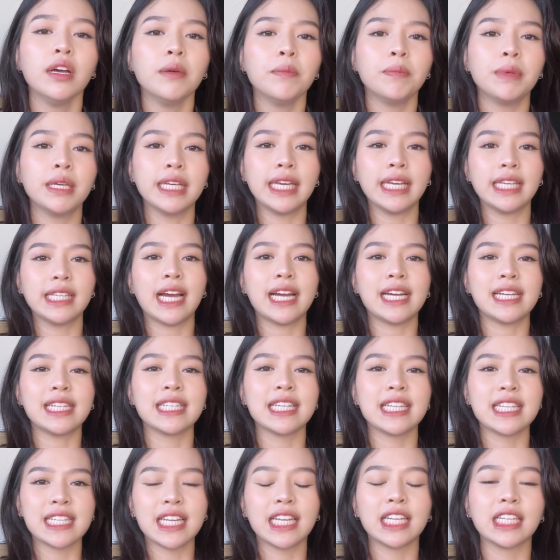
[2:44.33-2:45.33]
mình hình thành
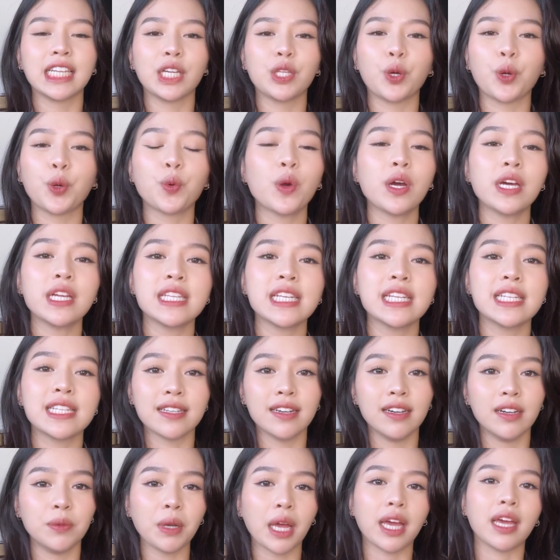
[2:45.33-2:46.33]
dần dần cái thói quen dậy
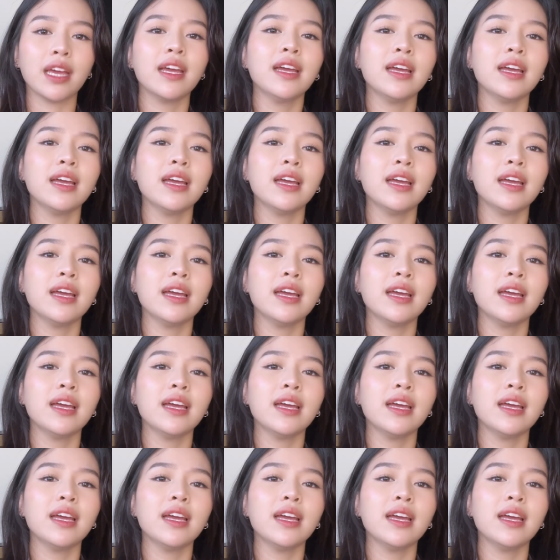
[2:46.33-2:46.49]
sớm này